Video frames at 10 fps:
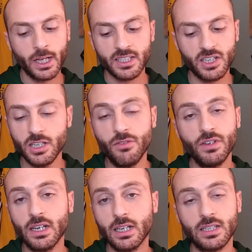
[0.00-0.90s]

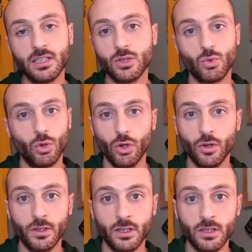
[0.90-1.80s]
Significa che il
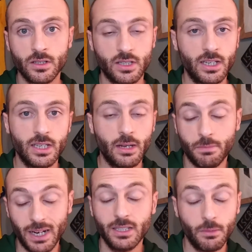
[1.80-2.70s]
Sassuolo Segna,
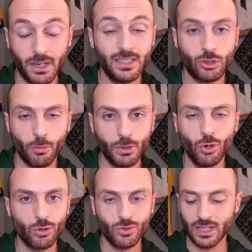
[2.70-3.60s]
prende, prende, troppi
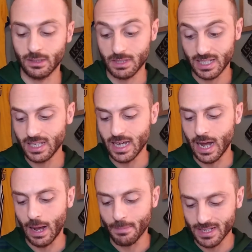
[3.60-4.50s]
gol, scusatemi,
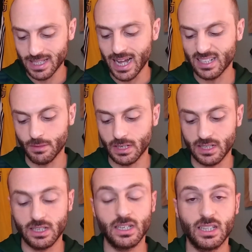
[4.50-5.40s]
segna abbastanza perché
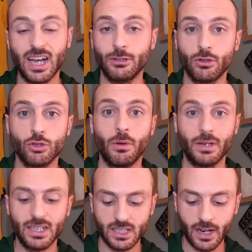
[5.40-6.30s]
segna tanto, insomma
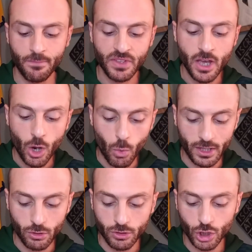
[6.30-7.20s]
per essere
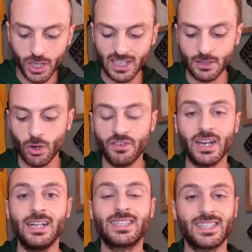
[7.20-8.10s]
quattordicesimo,
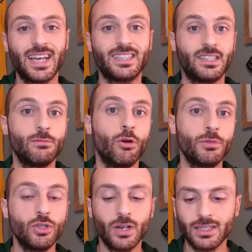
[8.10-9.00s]
avere il settimo
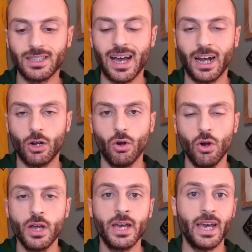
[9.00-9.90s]
miglior
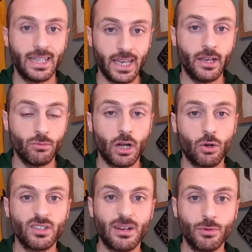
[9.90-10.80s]
attacco è, è una
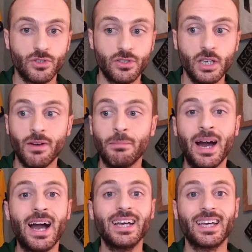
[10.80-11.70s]
cosa positiva,
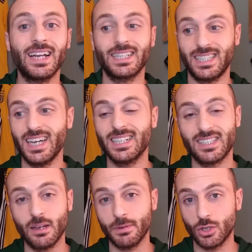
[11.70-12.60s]
ma anche la
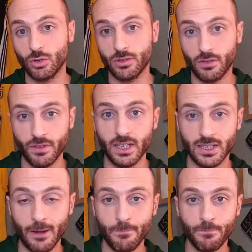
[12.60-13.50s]
terza peggior
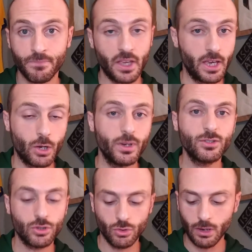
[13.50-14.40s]
difesa. E
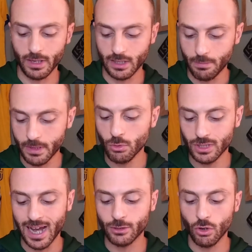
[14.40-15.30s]
questo è sicuramente il primo
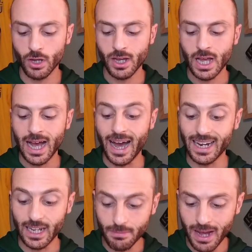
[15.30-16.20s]
dato
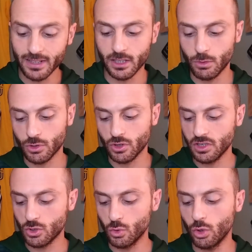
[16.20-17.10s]
allarmante di questo
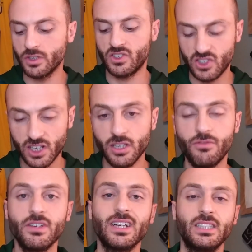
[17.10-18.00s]
Sassuolo,
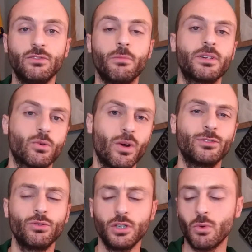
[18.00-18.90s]
significativo per
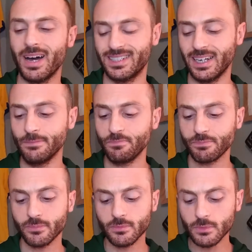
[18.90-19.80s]
quanto riguarda
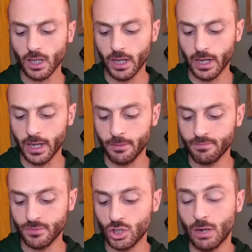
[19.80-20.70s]

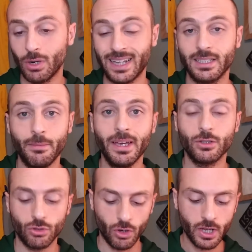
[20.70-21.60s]
Ehm, diciamo
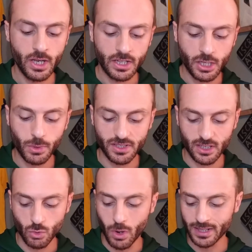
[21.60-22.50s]
l'andamento di
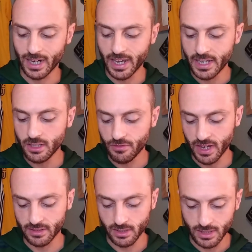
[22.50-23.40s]
questa squadra e i
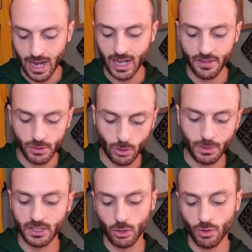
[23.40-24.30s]
difetti da
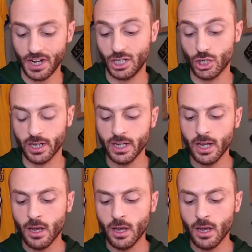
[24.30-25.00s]
eventualmente correggere.